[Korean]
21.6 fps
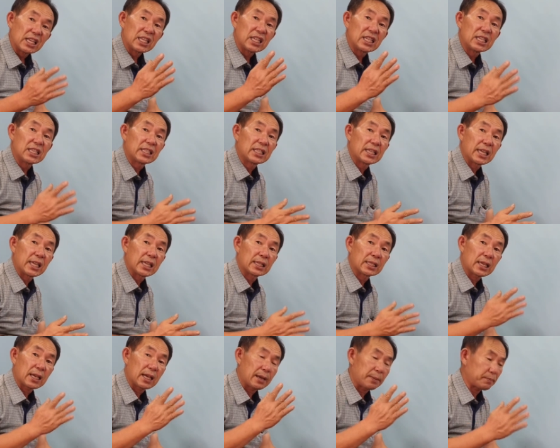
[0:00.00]

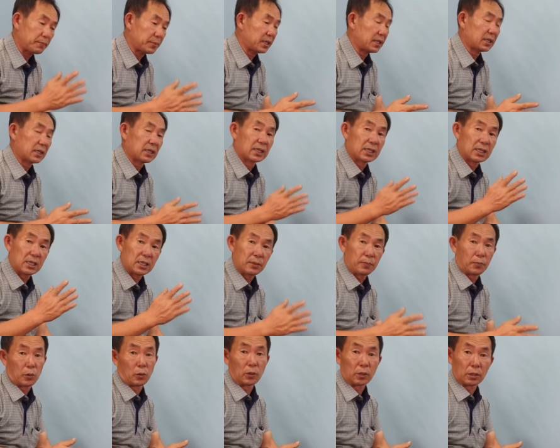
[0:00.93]
이제사
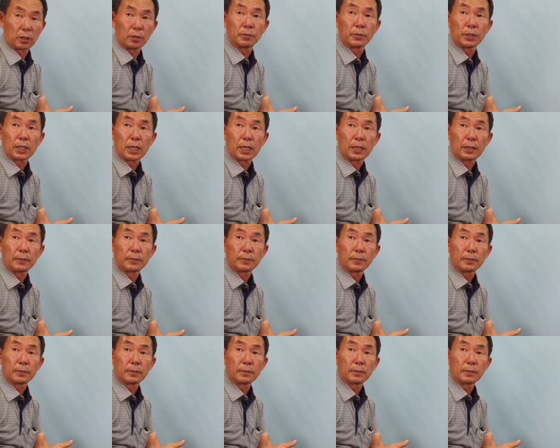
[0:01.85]
빛을 보는 겁니다.
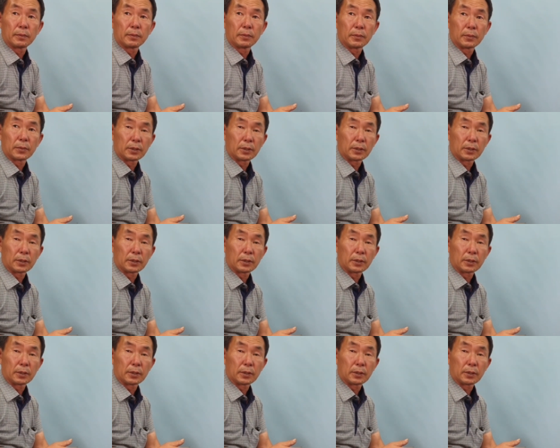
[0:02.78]
그렇지.